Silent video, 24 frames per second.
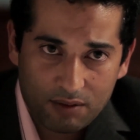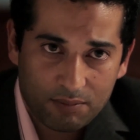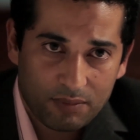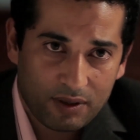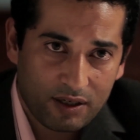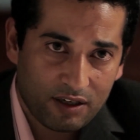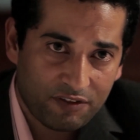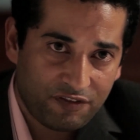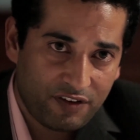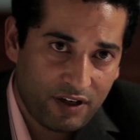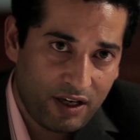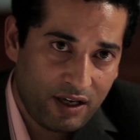ما
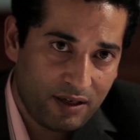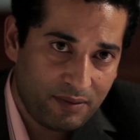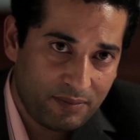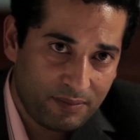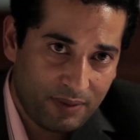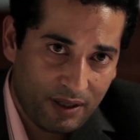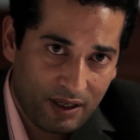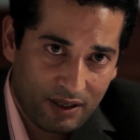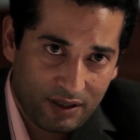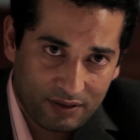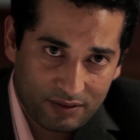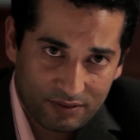انا فاهم
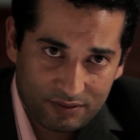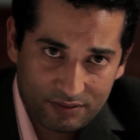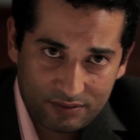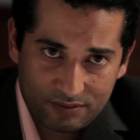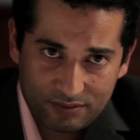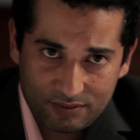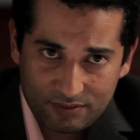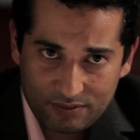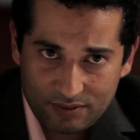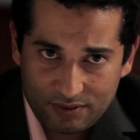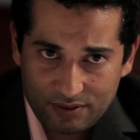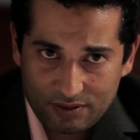بقى
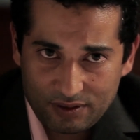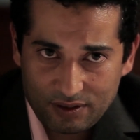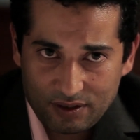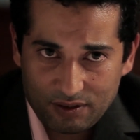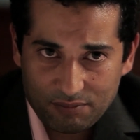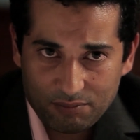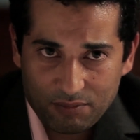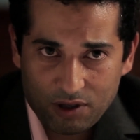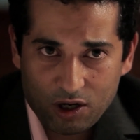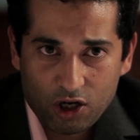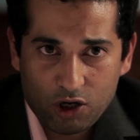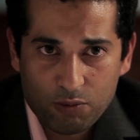
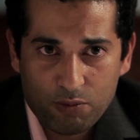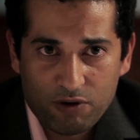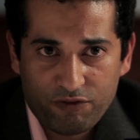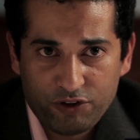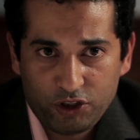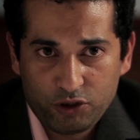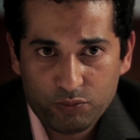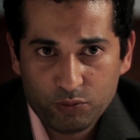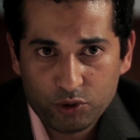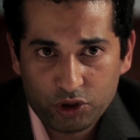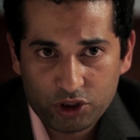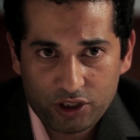ما هو لو
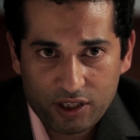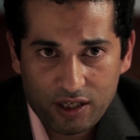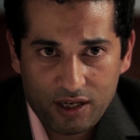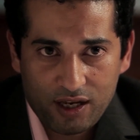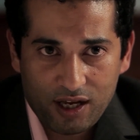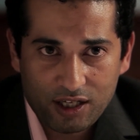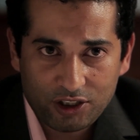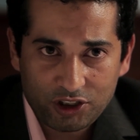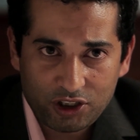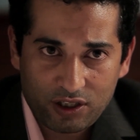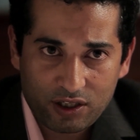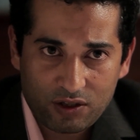مفيش مشكله
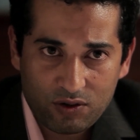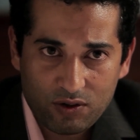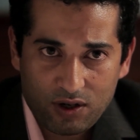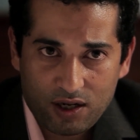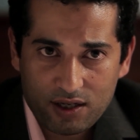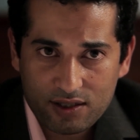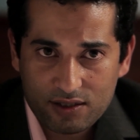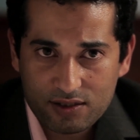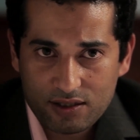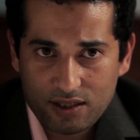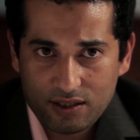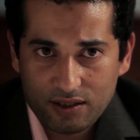هتشارك
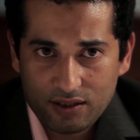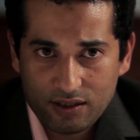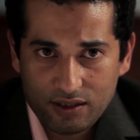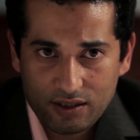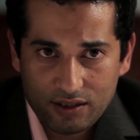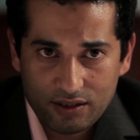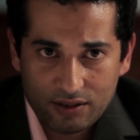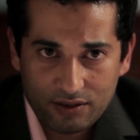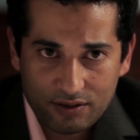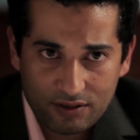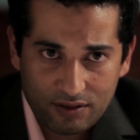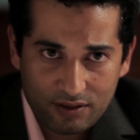واحد زي
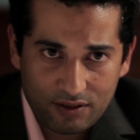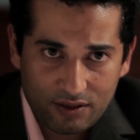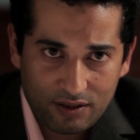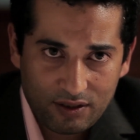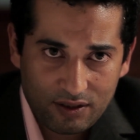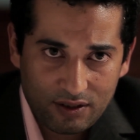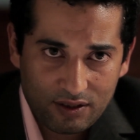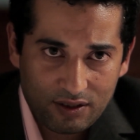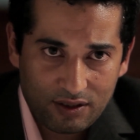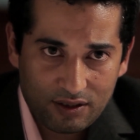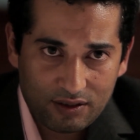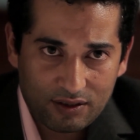ليه
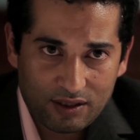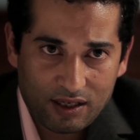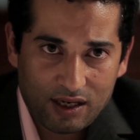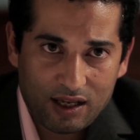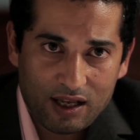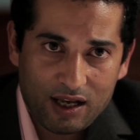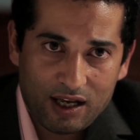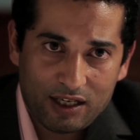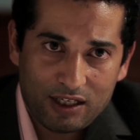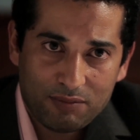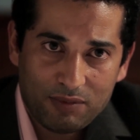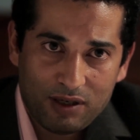ده
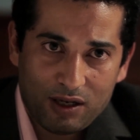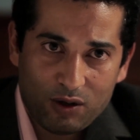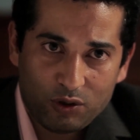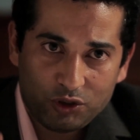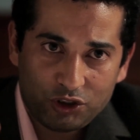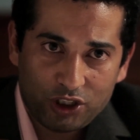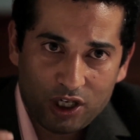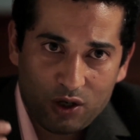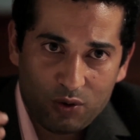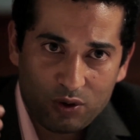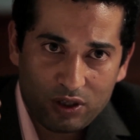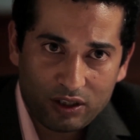الهانم لو
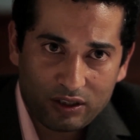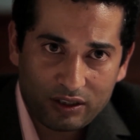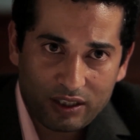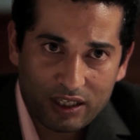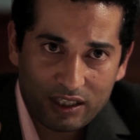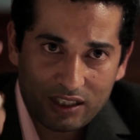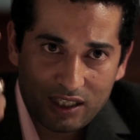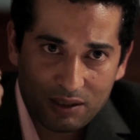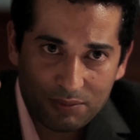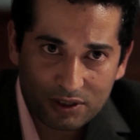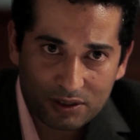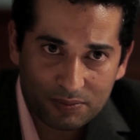شاورت
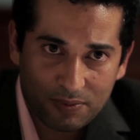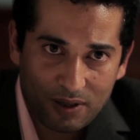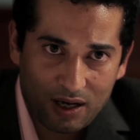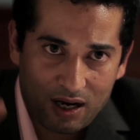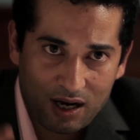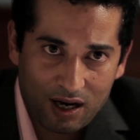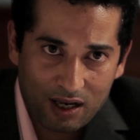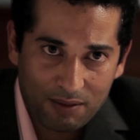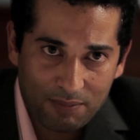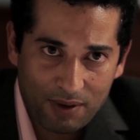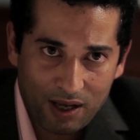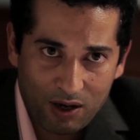كده
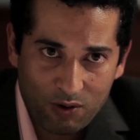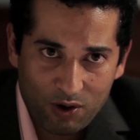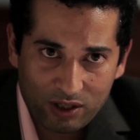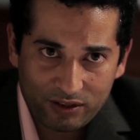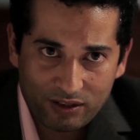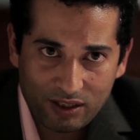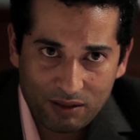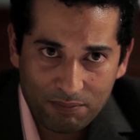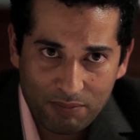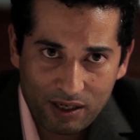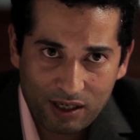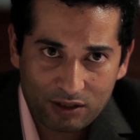بصباعها
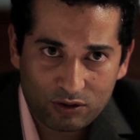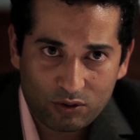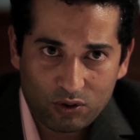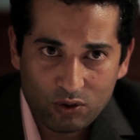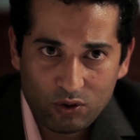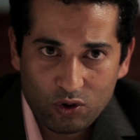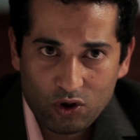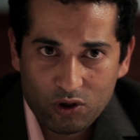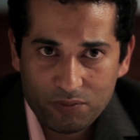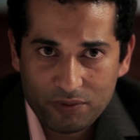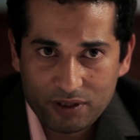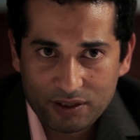البهوات البلد
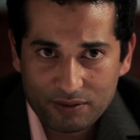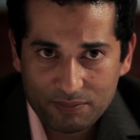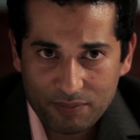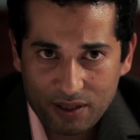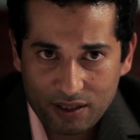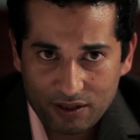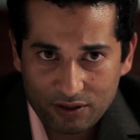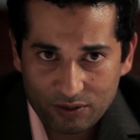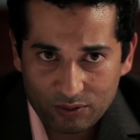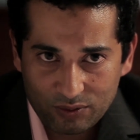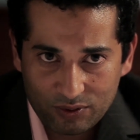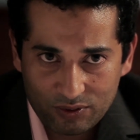كلهم
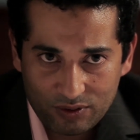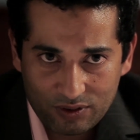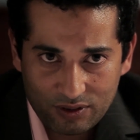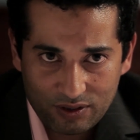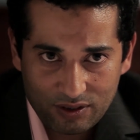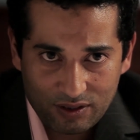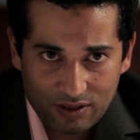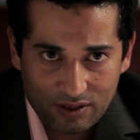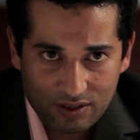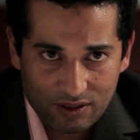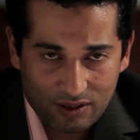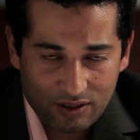يتمنوا
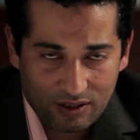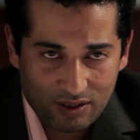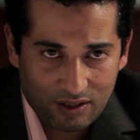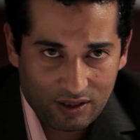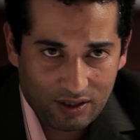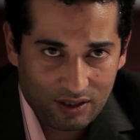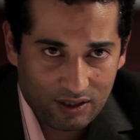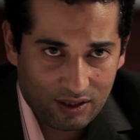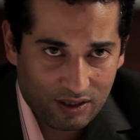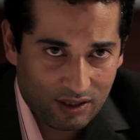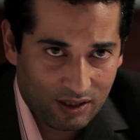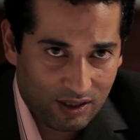
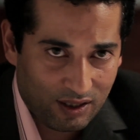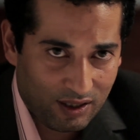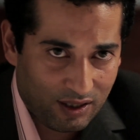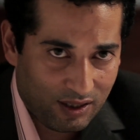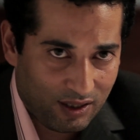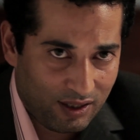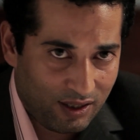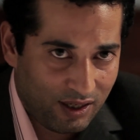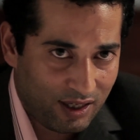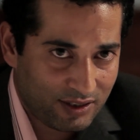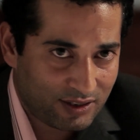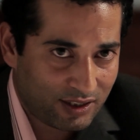
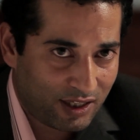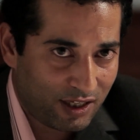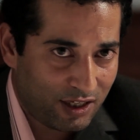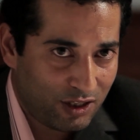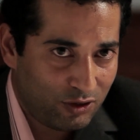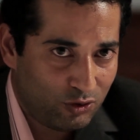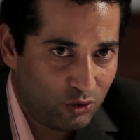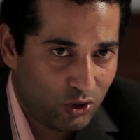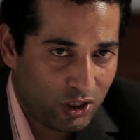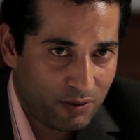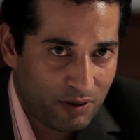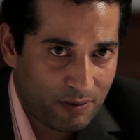الا اذا كان
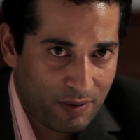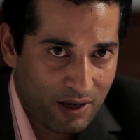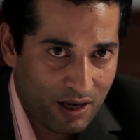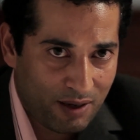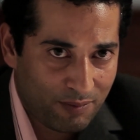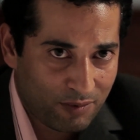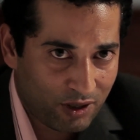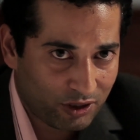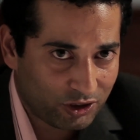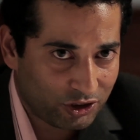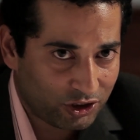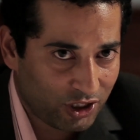الدوري بقى
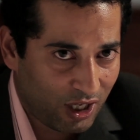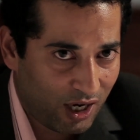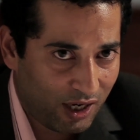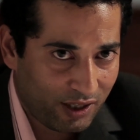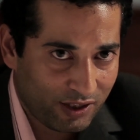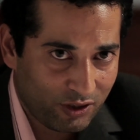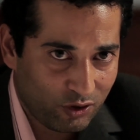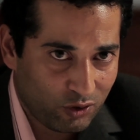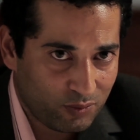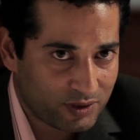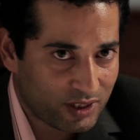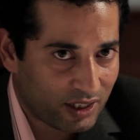
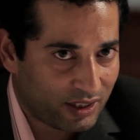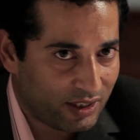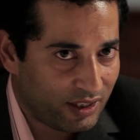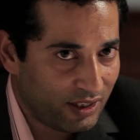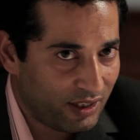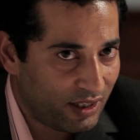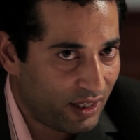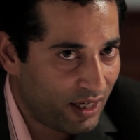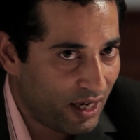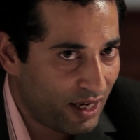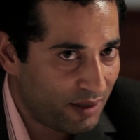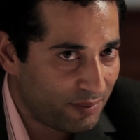مرشحني
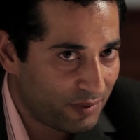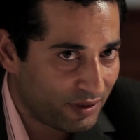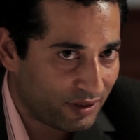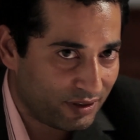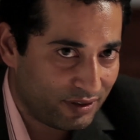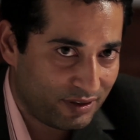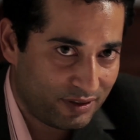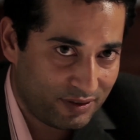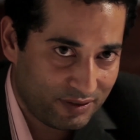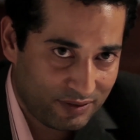ومزكيني جامد